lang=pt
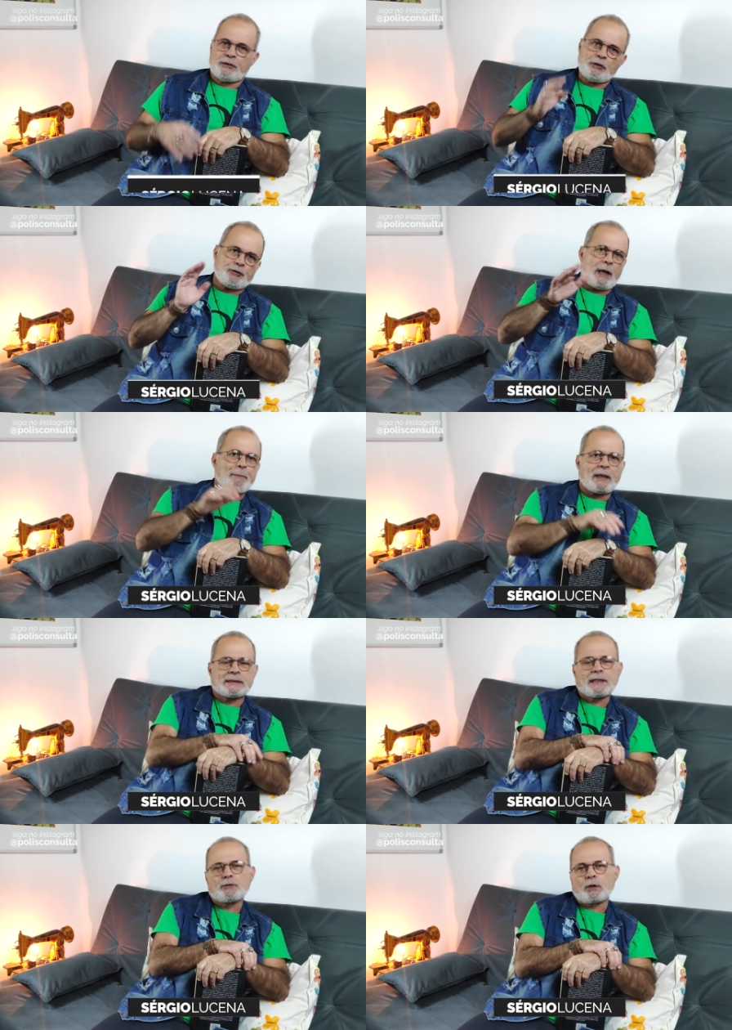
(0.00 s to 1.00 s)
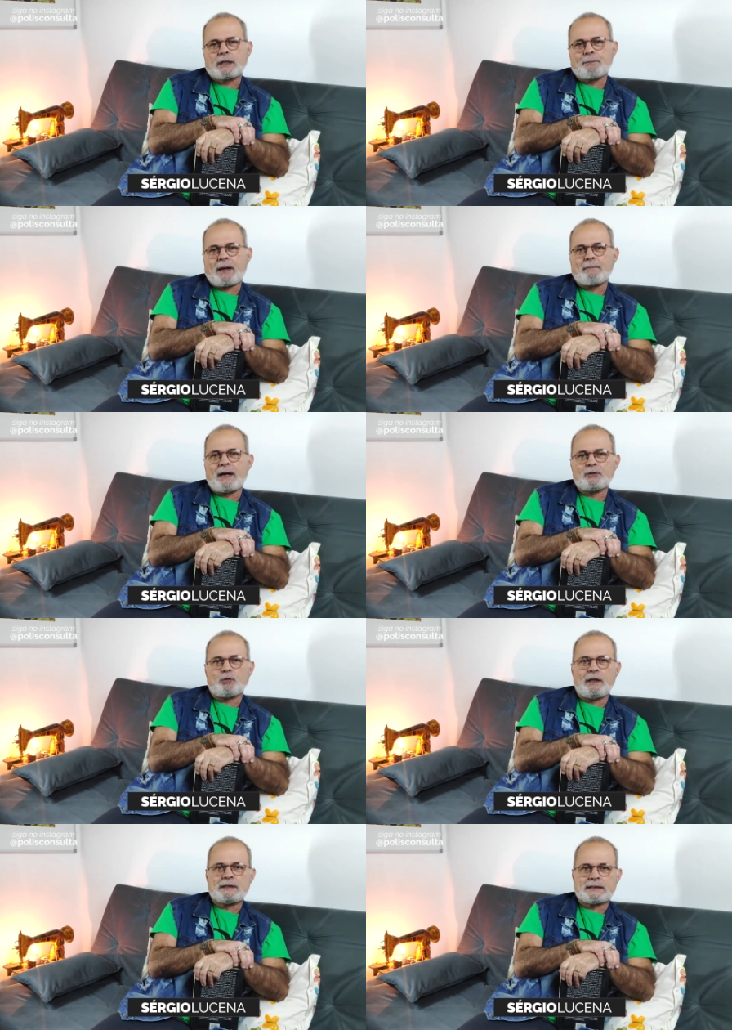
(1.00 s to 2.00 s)
A gente está passando aqui para mais
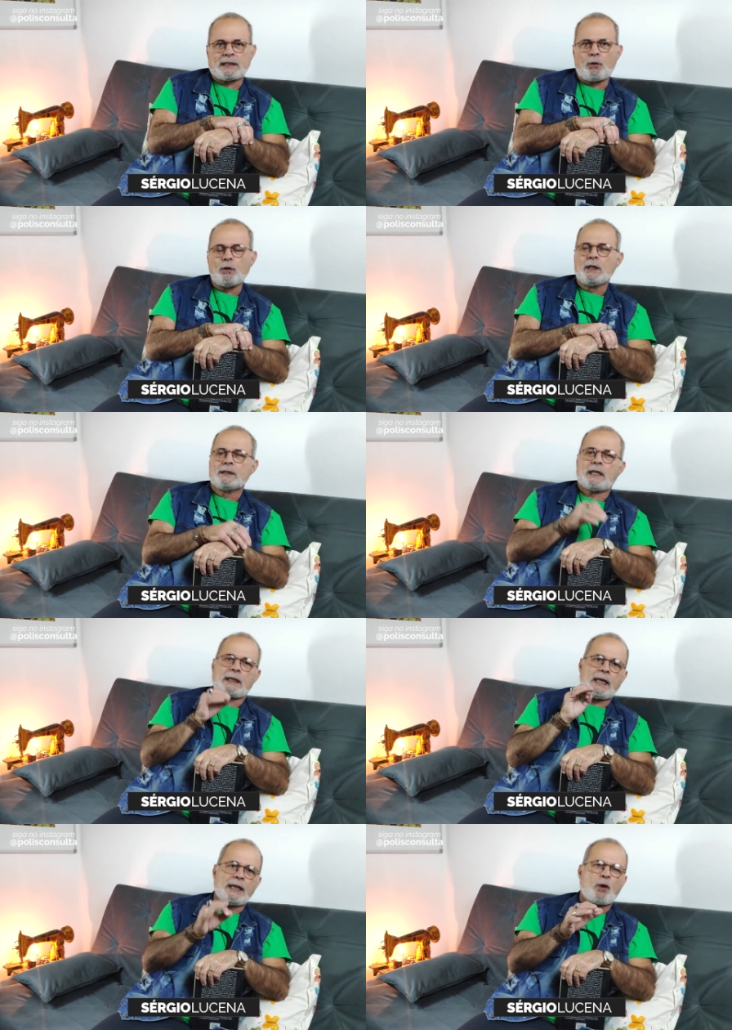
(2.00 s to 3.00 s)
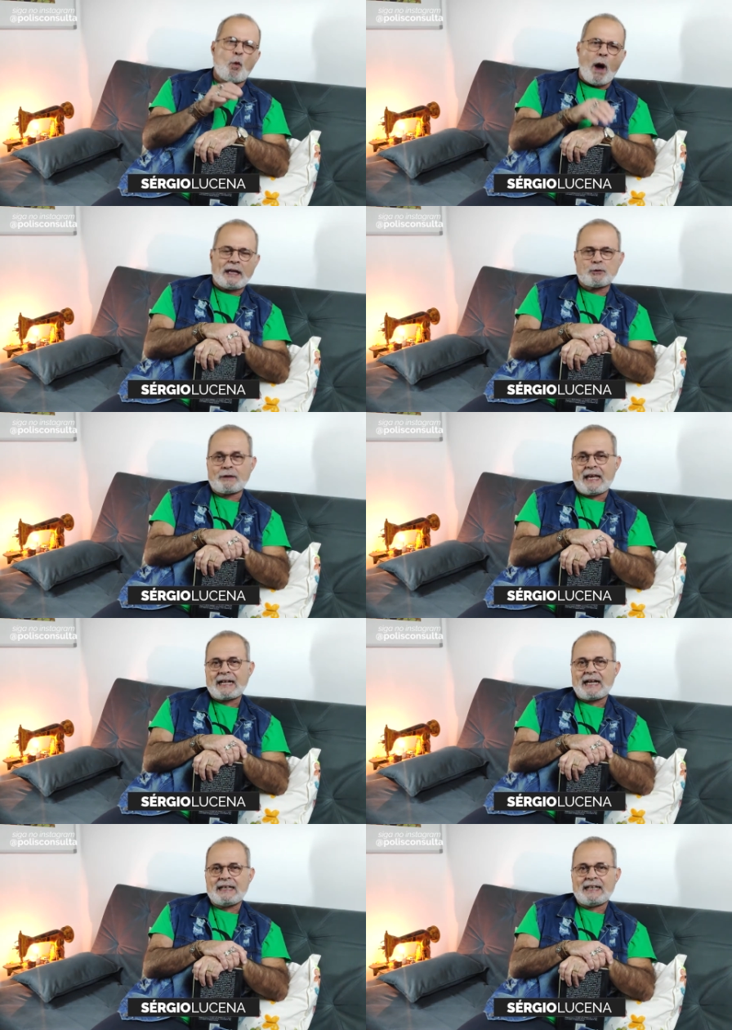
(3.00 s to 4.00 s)
uma edição daquele quadro que a
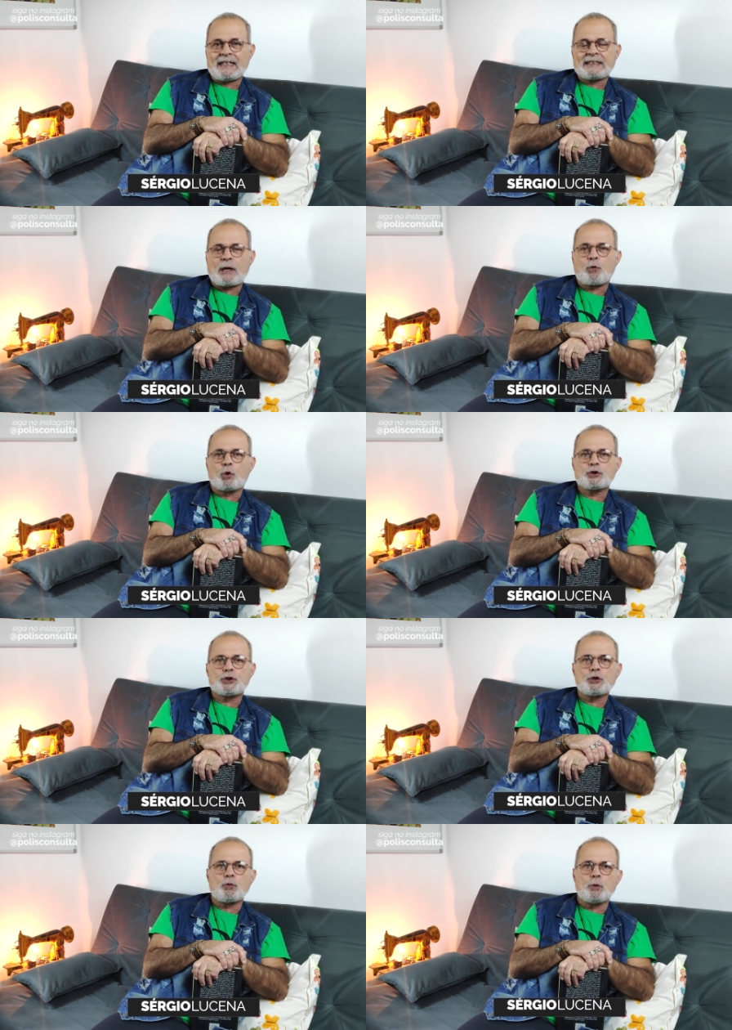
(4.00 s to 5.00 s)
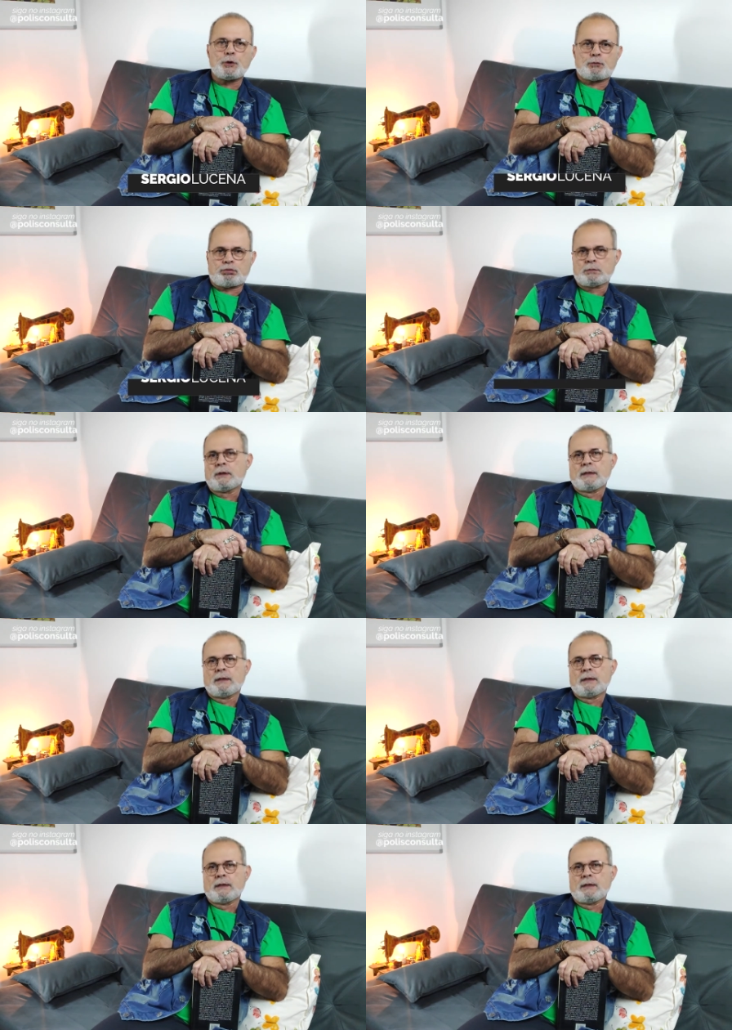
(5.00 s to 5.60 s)
galera está curtindo muito.